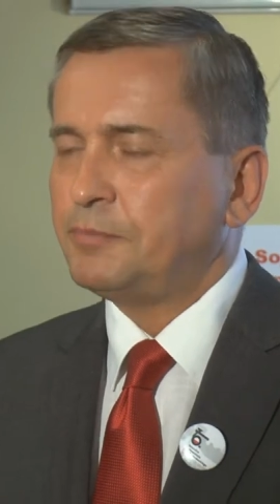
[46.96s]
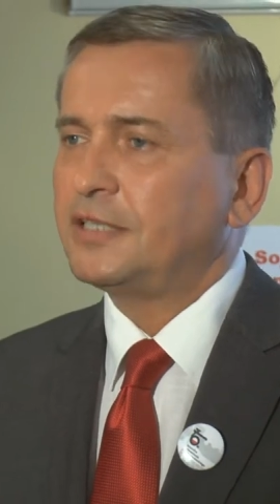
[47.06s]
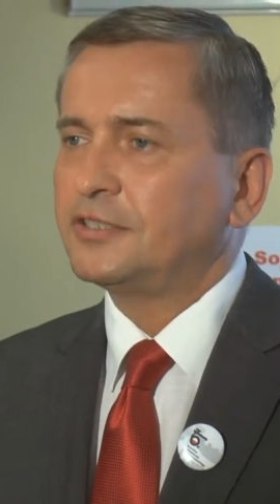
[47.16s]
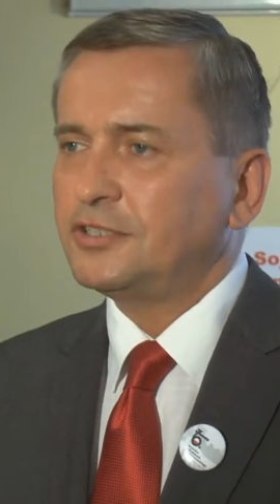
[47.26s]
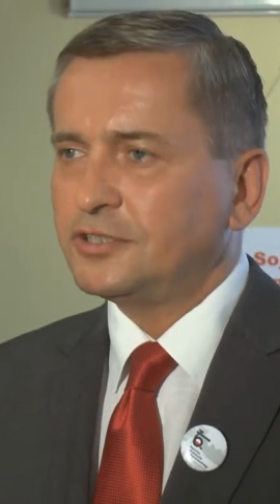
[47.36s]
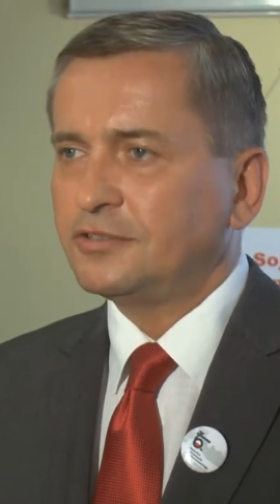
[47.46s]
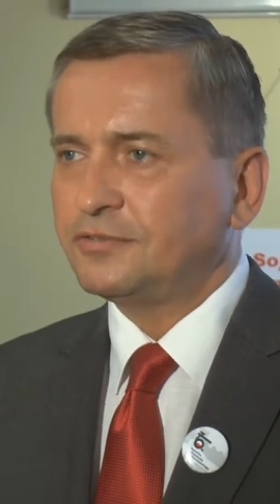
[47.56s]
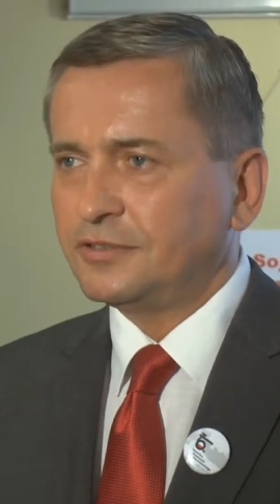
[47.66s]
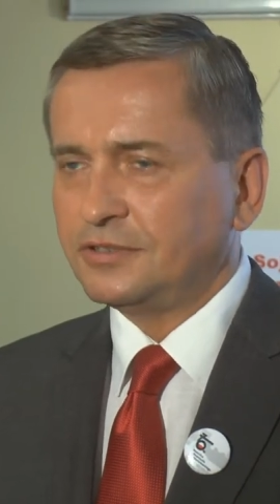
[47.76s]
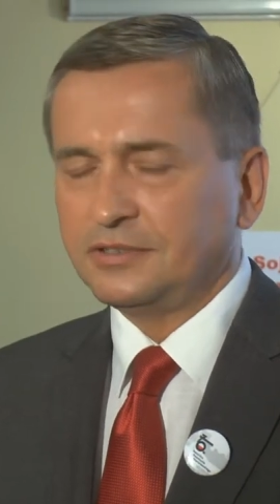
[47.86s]
Pan
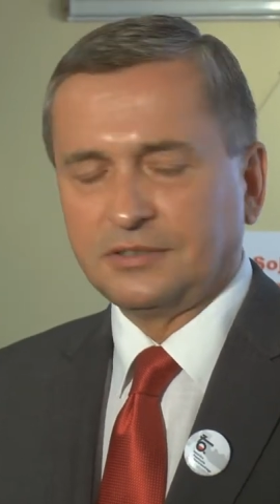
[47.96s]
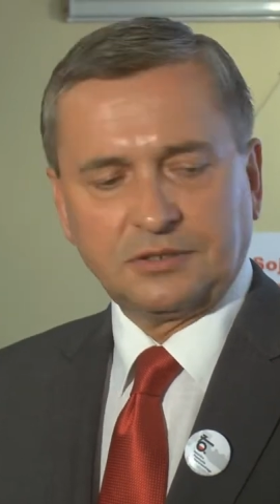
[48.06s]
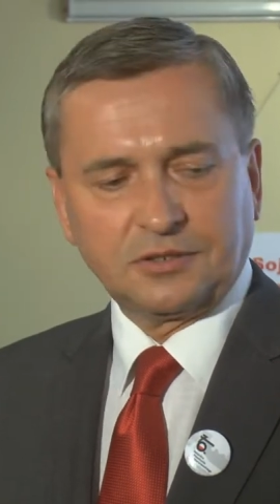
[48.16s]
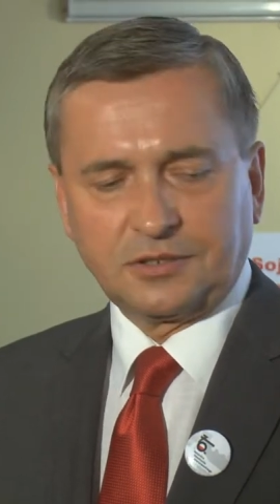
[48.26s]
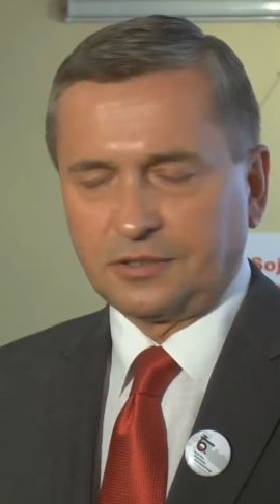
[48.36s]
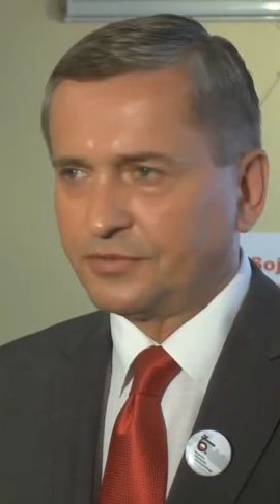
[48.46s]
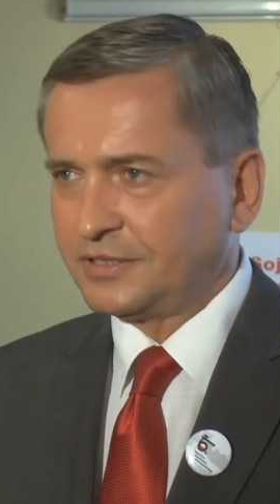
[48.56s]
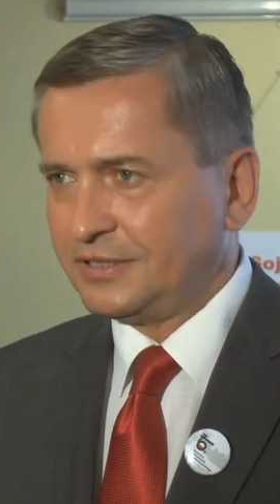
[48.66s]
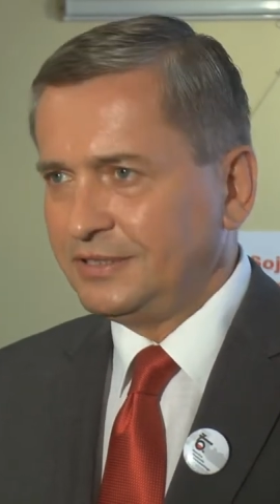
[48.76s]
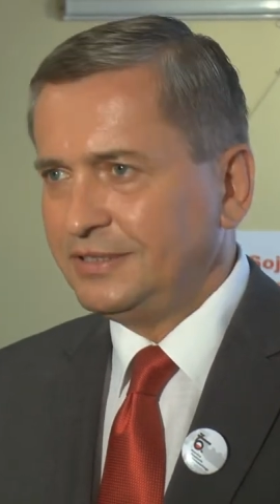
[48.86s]
Krzysztof
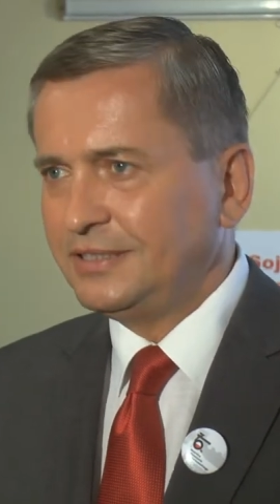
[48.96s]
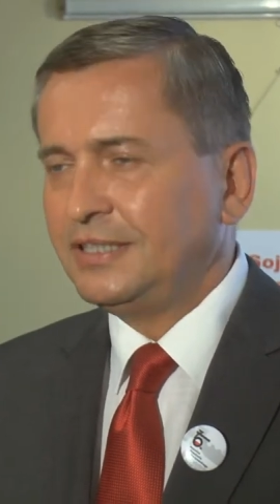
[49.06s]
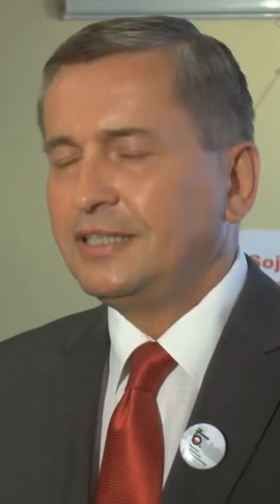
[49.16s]
Ostrowski